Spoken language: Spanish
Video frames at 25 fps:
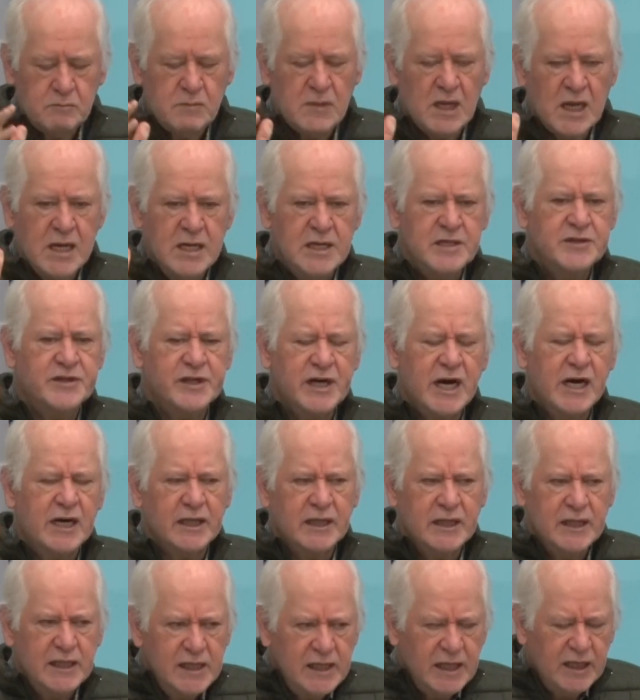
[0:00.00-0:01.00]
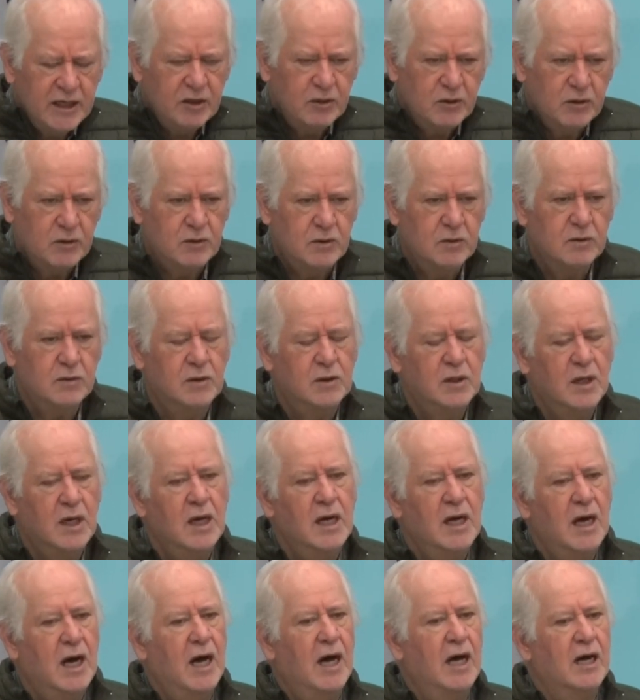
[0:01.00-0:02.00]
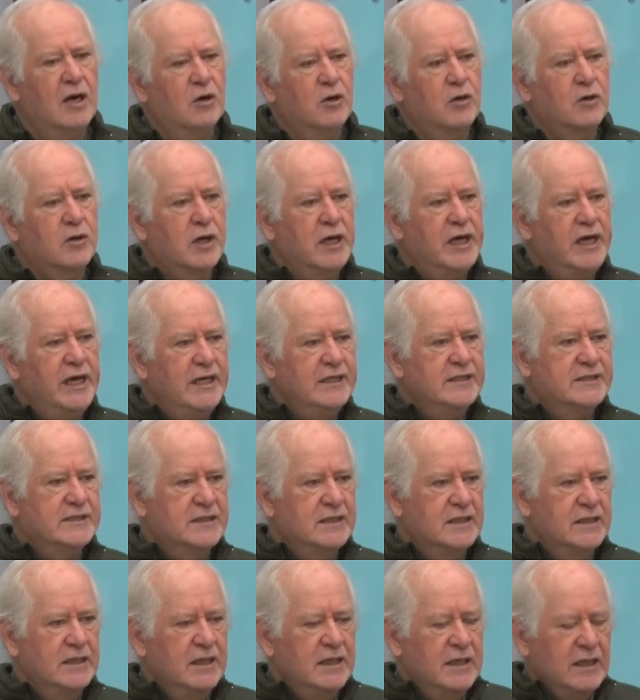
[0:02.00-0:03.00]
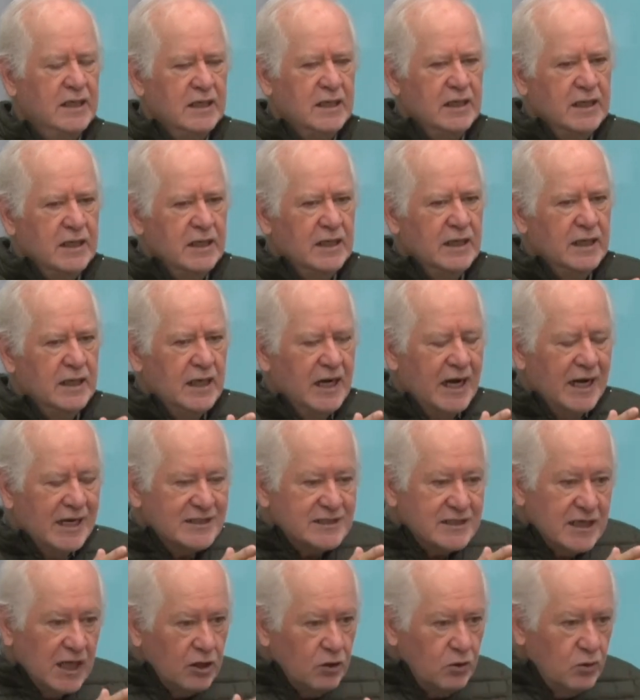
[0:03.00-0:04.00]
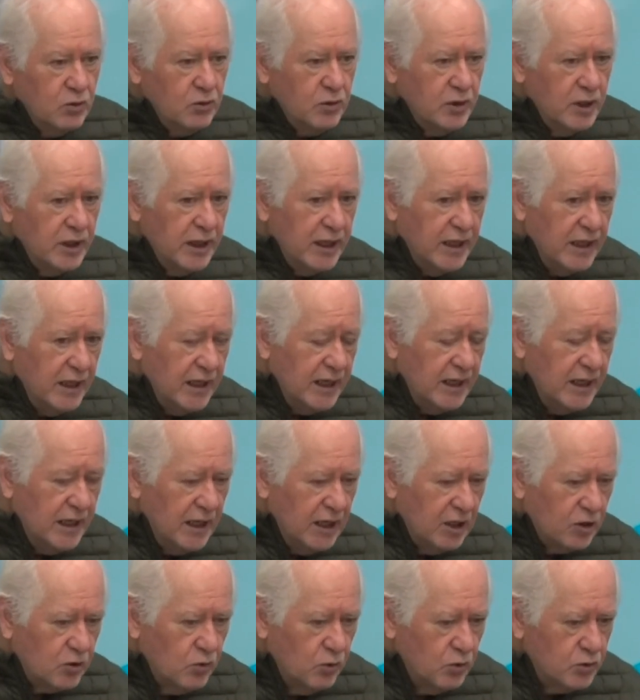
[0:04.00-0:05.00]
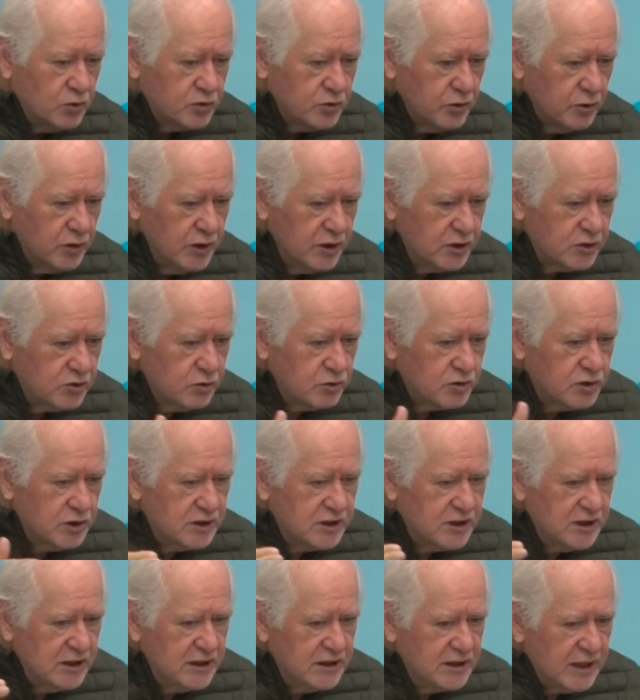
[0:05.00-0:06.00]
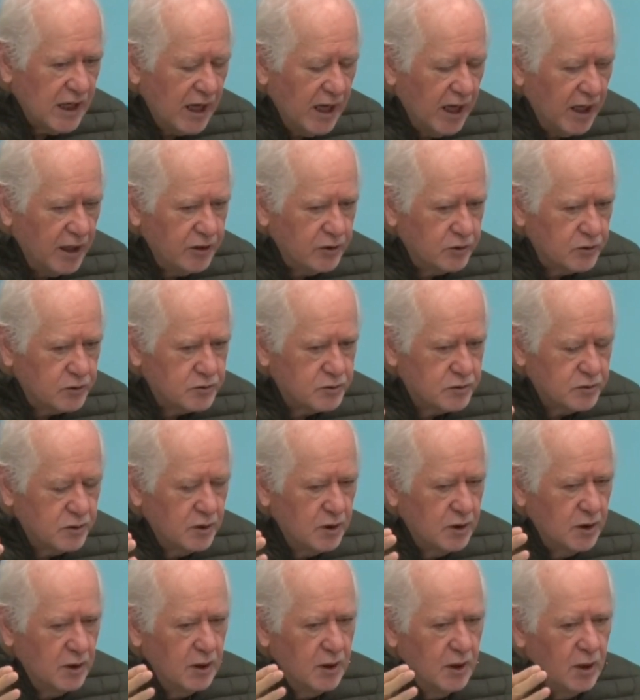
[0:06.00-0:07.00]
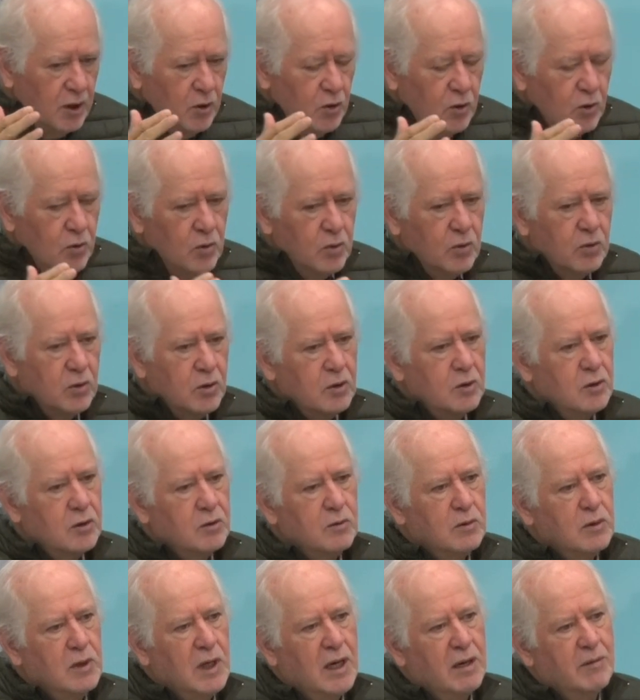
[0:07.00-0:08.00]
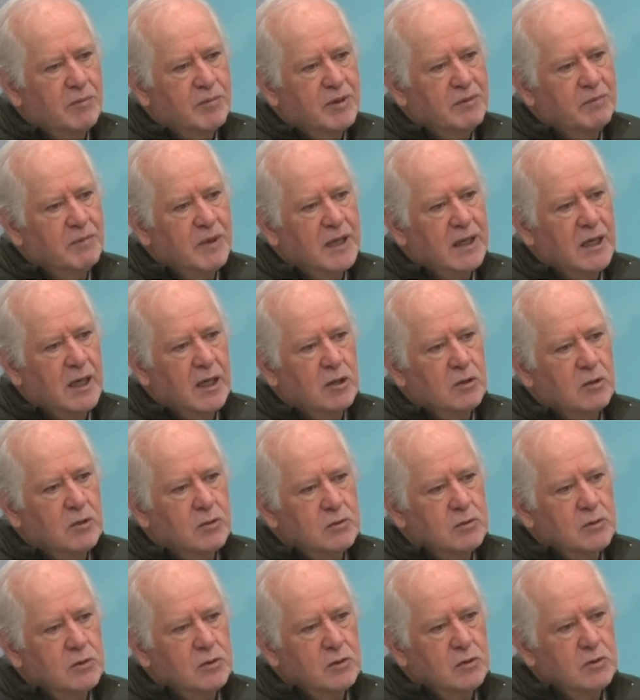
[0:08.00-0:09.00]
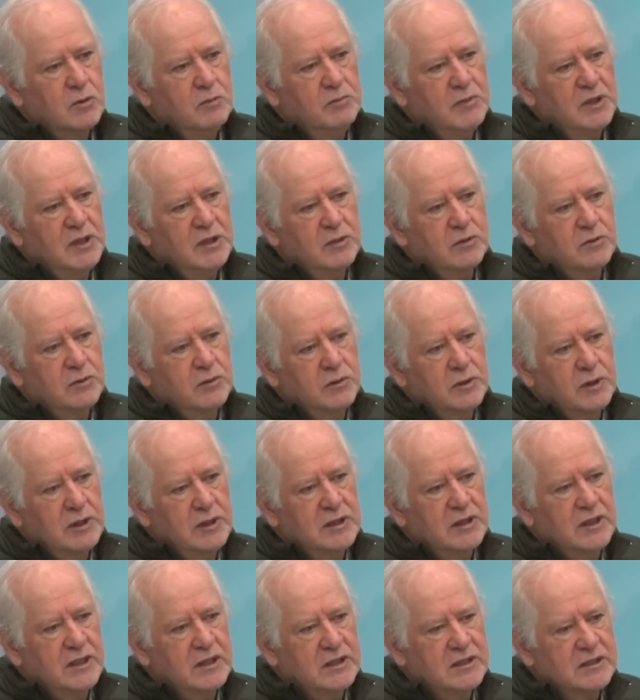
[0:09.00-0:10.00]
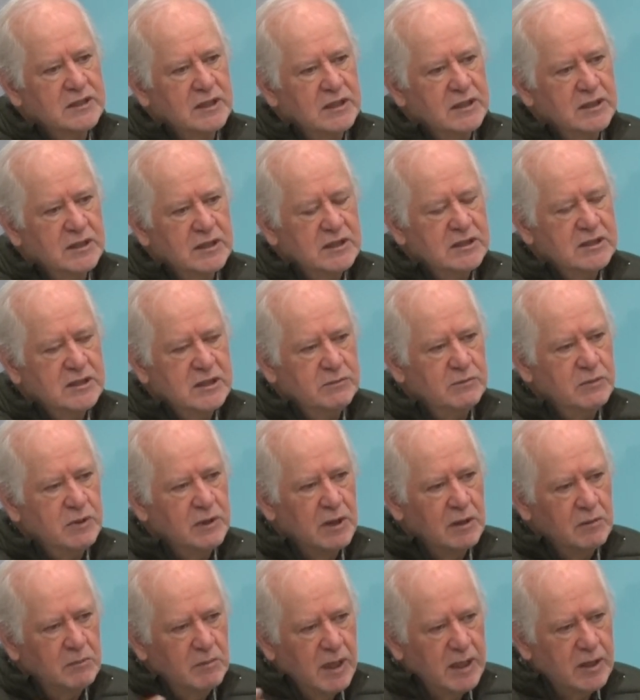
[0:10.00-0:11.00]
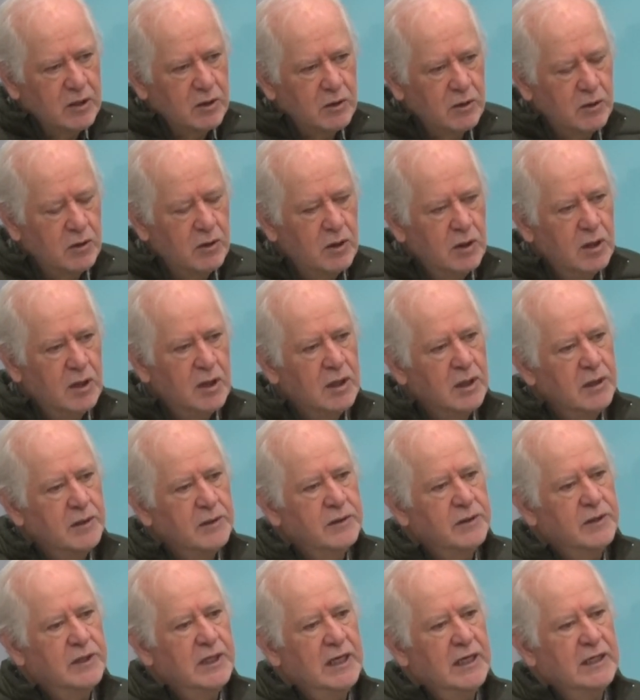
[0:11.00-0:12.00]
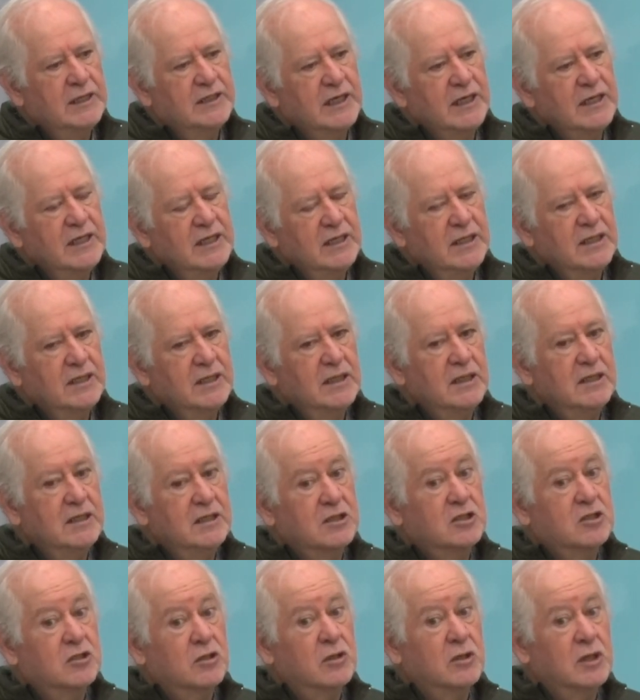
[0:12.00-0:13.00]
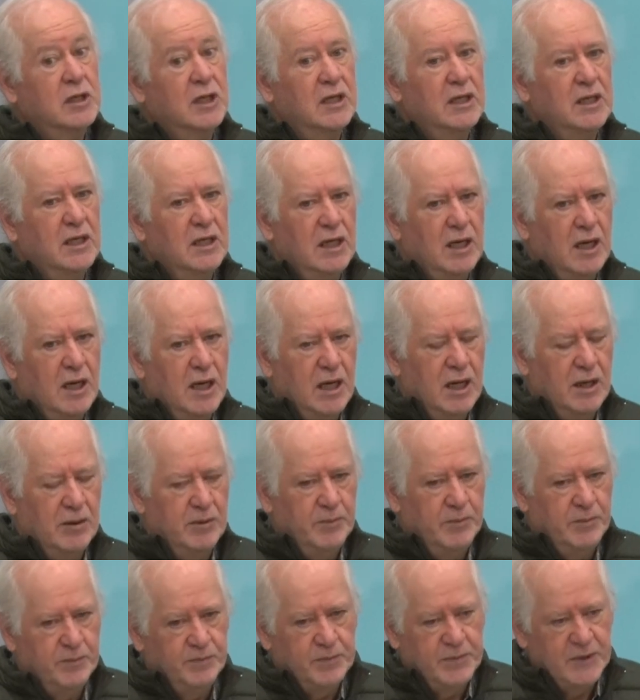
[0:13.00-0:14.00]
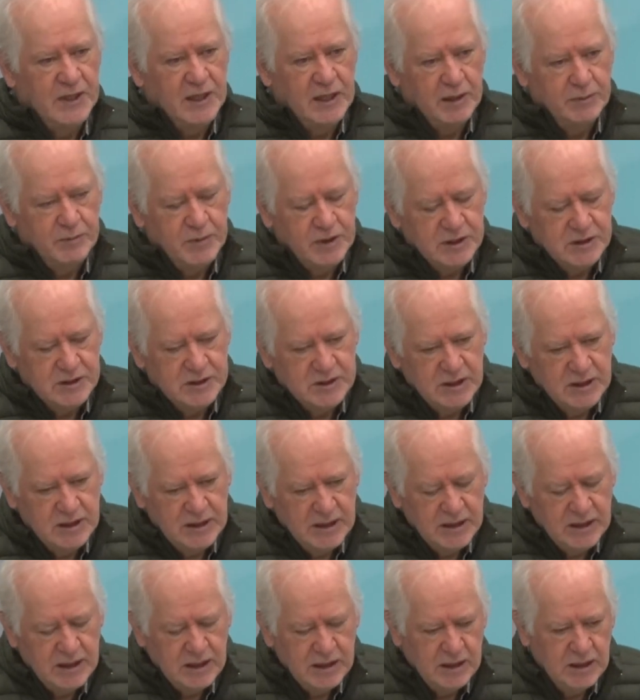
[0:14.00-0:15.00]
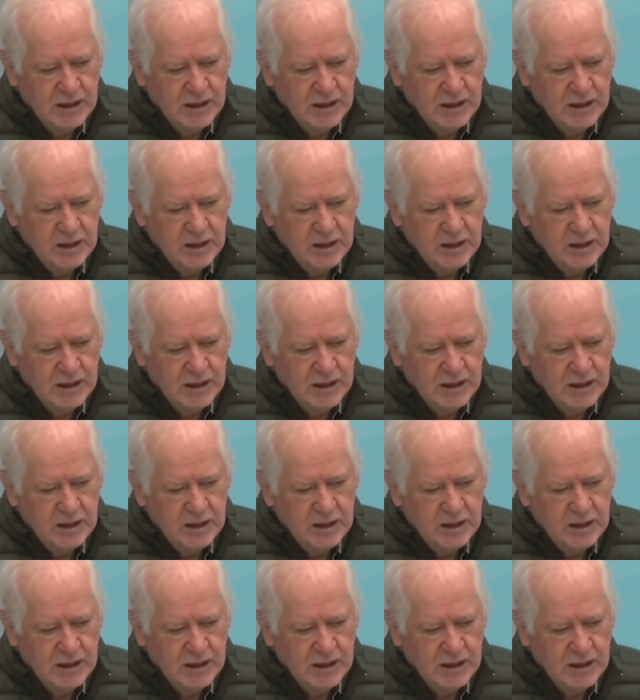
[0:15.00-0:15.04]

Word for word: entrar de lleno a lo que es la salud en el curso de estos 60 años. Hugo Novoa ha preparado un documento interesantísimo en el marco del taller de historia de la, medicina,